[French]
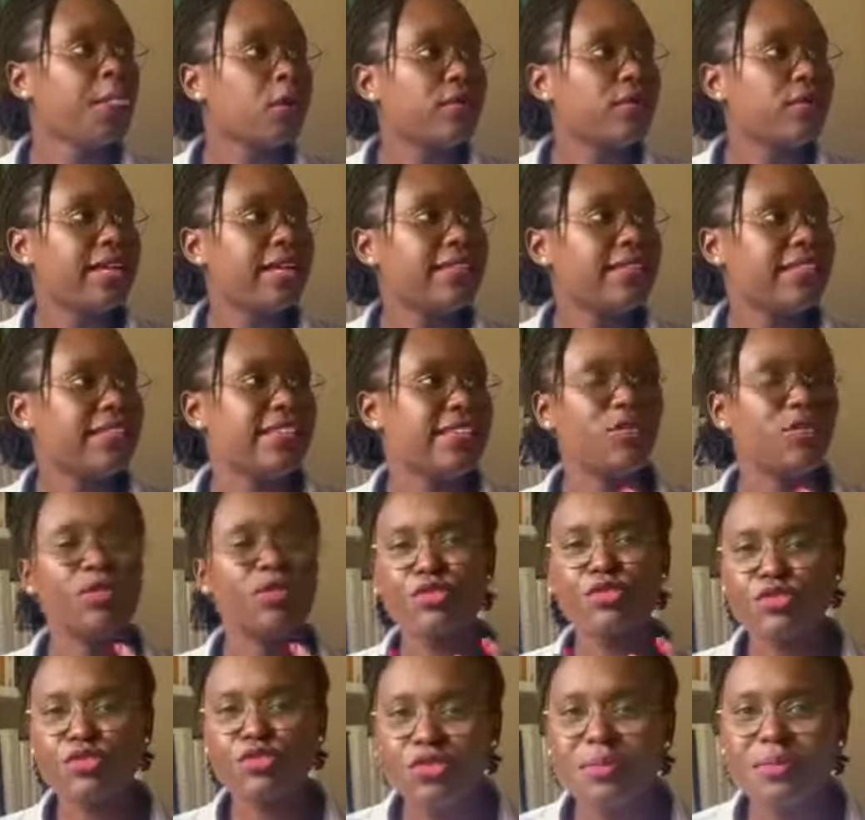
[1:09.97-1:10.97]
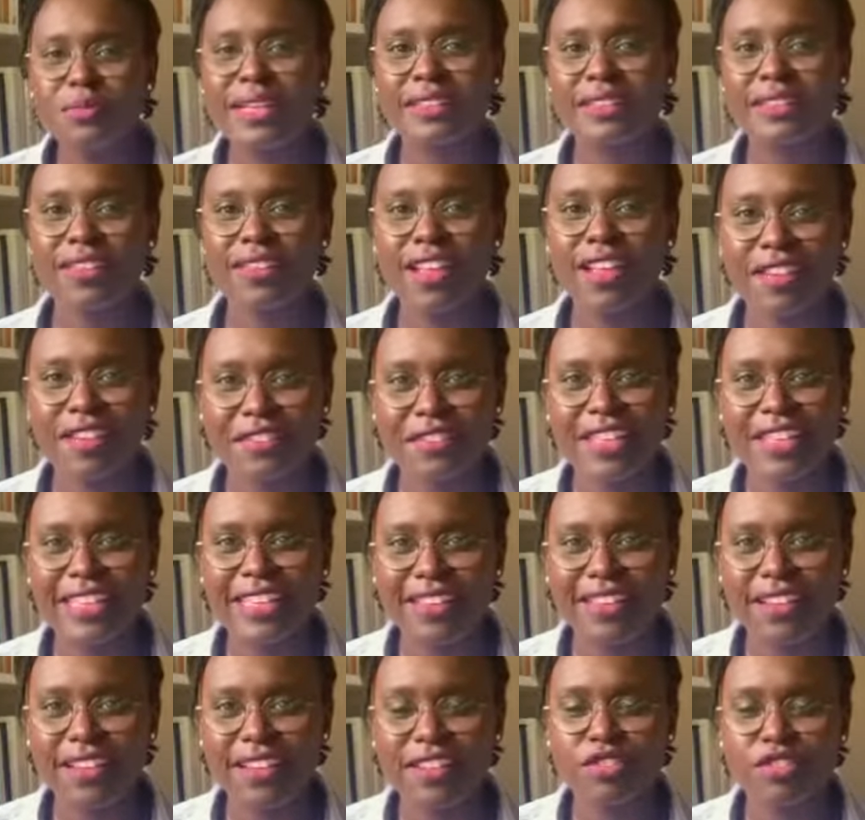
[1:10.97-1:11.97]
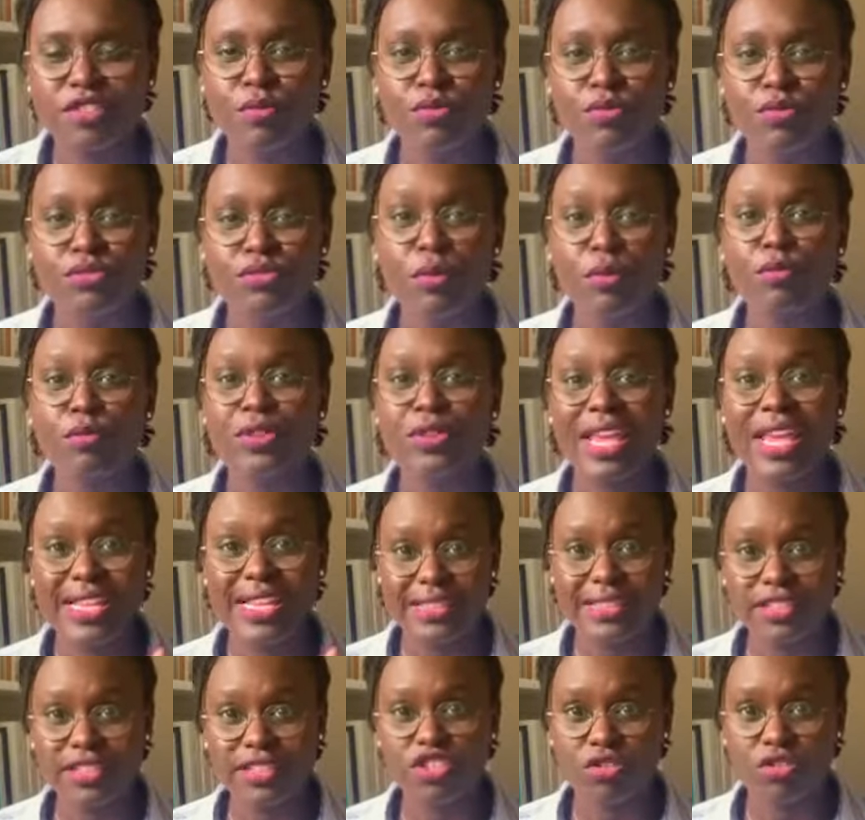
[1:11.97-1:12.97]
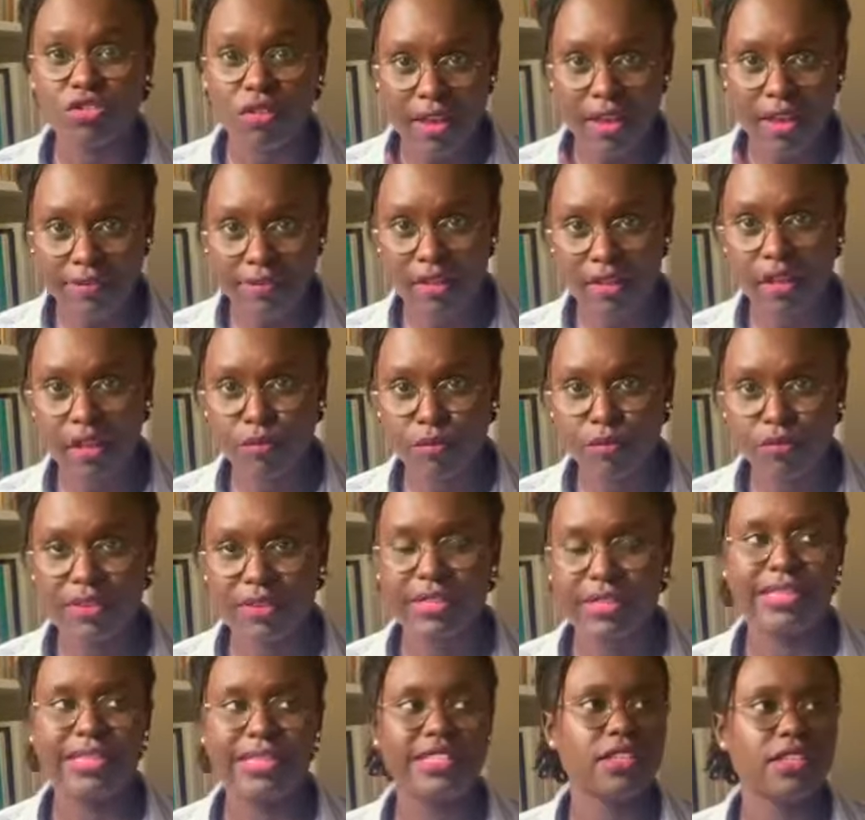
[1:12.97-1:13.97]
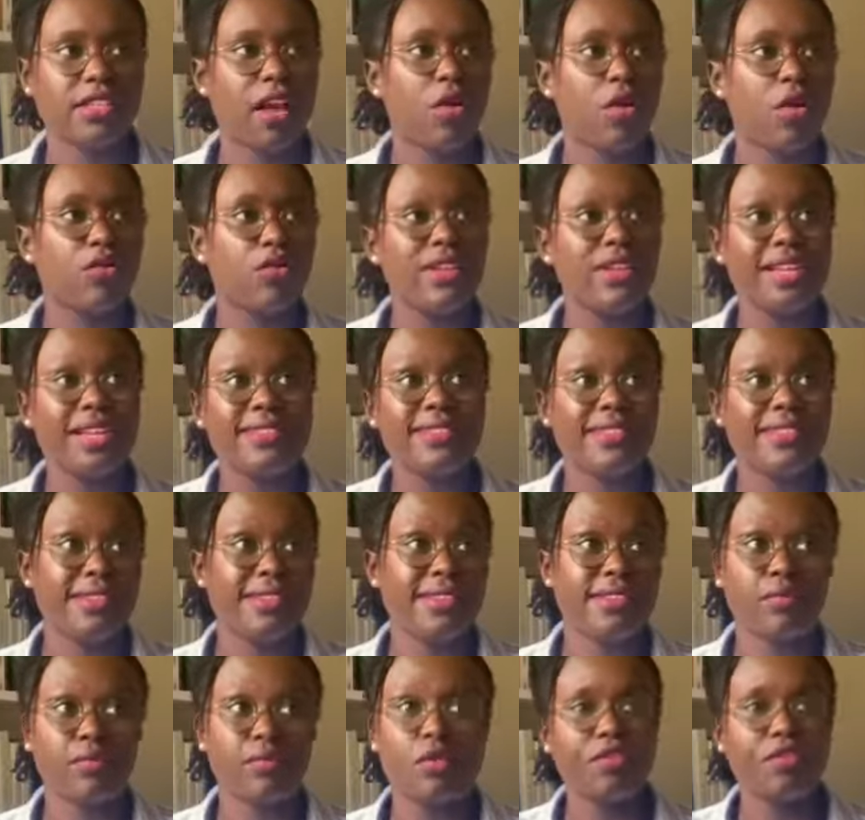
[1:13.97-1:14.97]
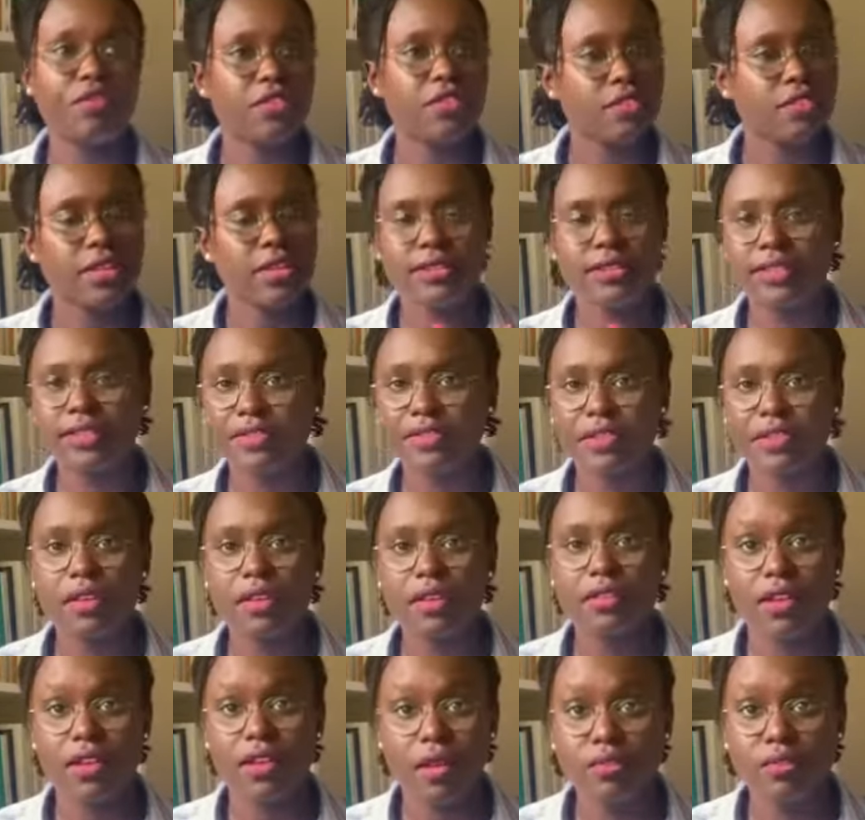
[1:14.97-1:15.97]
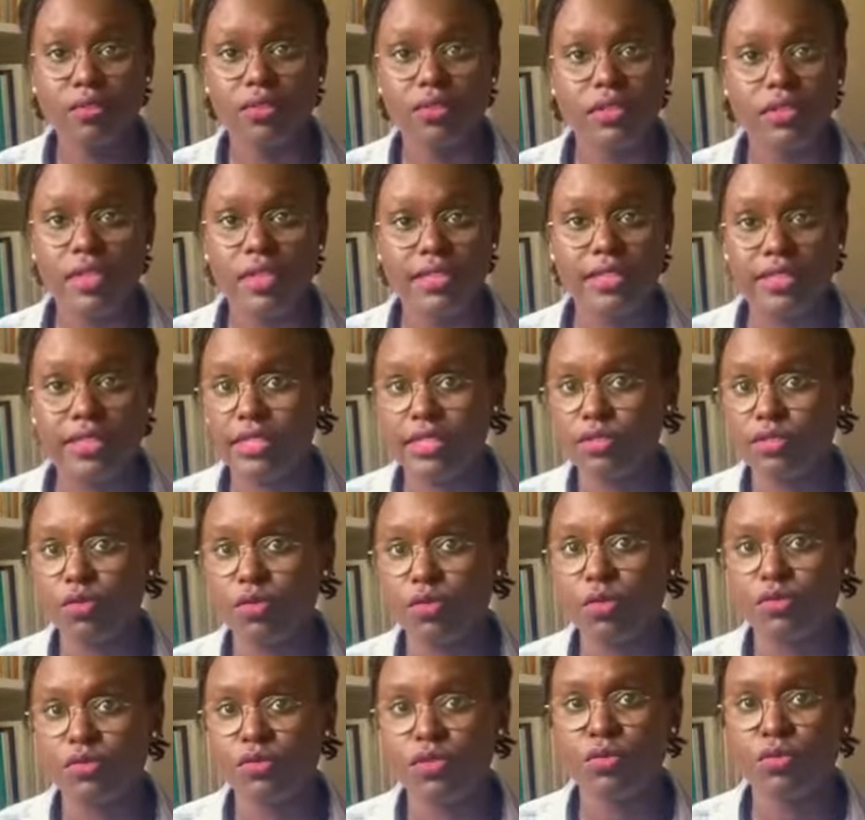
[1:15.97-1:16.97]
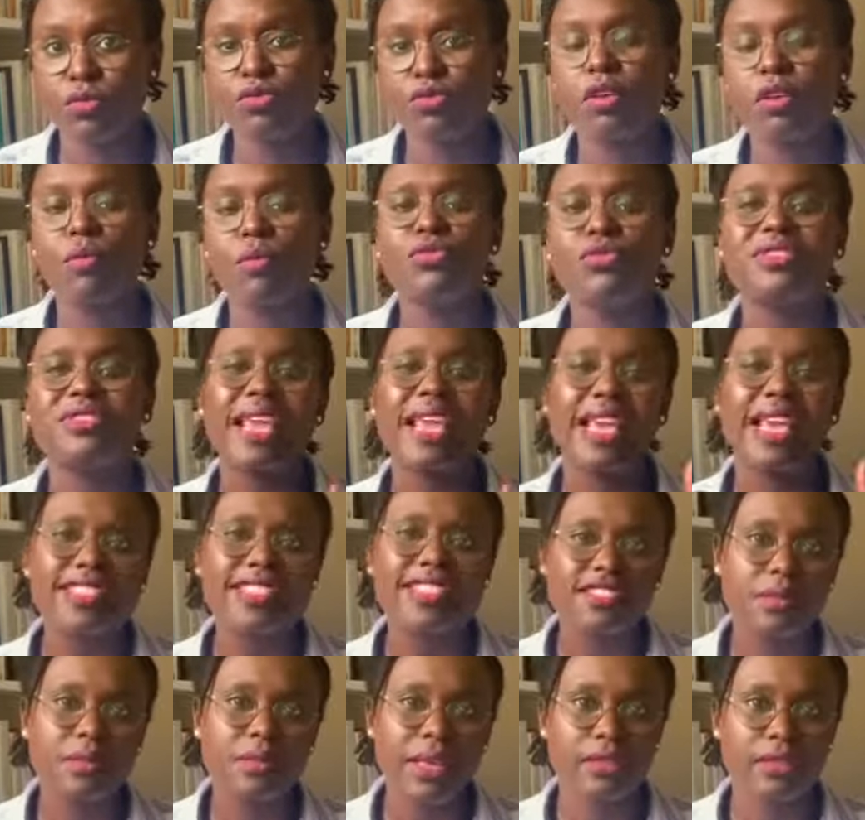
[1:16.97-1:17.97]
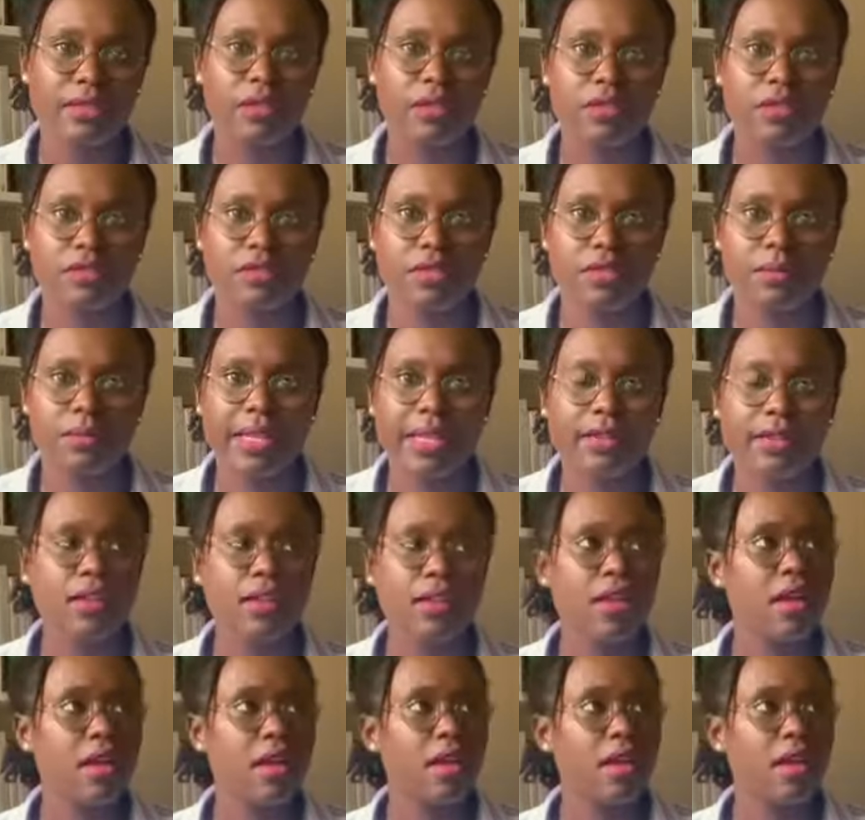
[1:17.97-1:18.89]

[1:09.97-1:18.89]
On a des consommateurs africains de plus en plus exigeants avec un pouvoir d'achat. On a des professionnels africains de la beauté qui sont de plus en plus experts dans leur domaine.